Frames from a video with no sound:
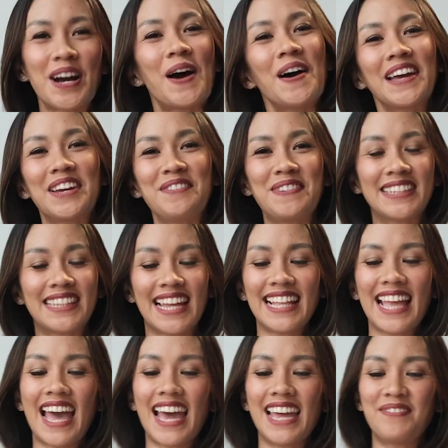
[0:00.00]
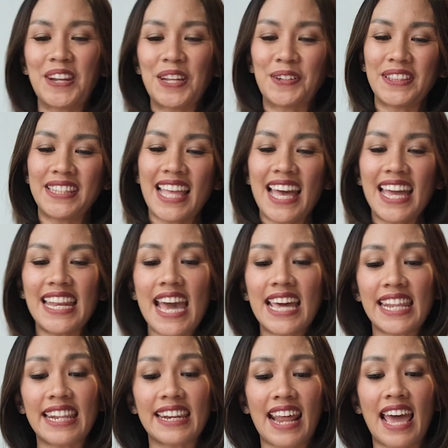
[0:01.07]
Oke, pertanyaan berikutnya
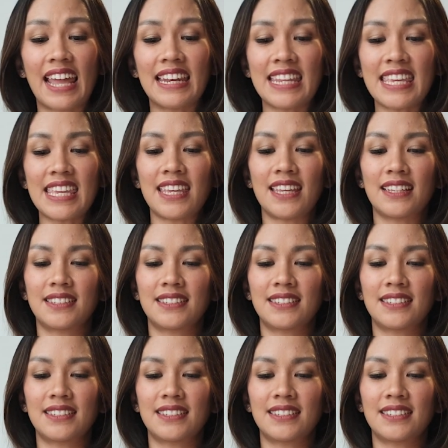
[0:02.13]
dari Rani.